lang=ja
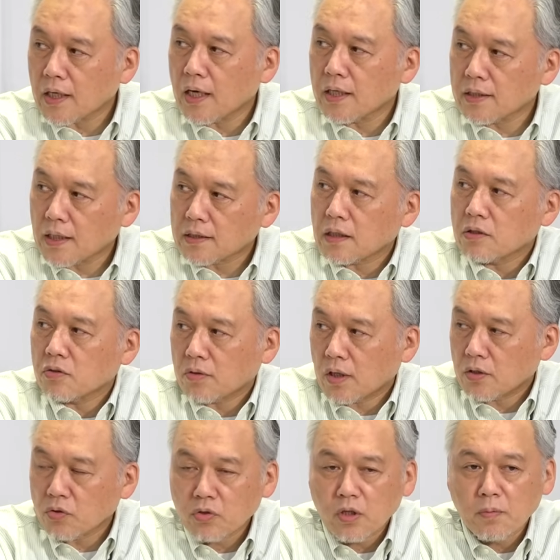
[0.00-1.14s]
替えだったりとか、
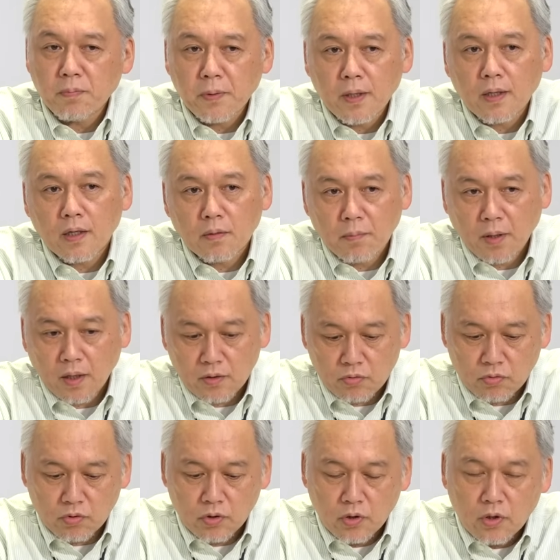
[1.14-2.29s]
料金プランが今
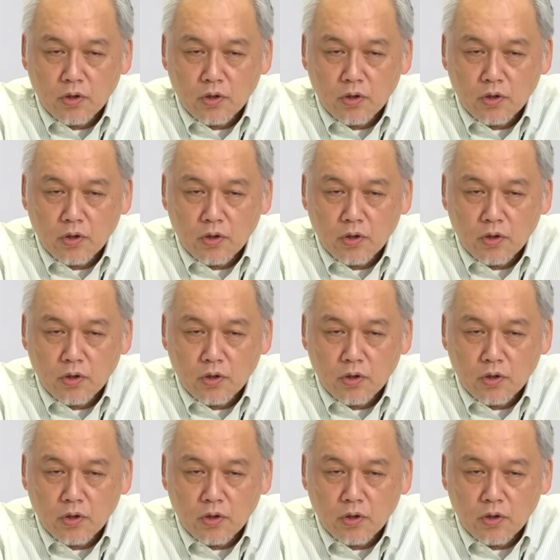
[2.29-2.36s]
ど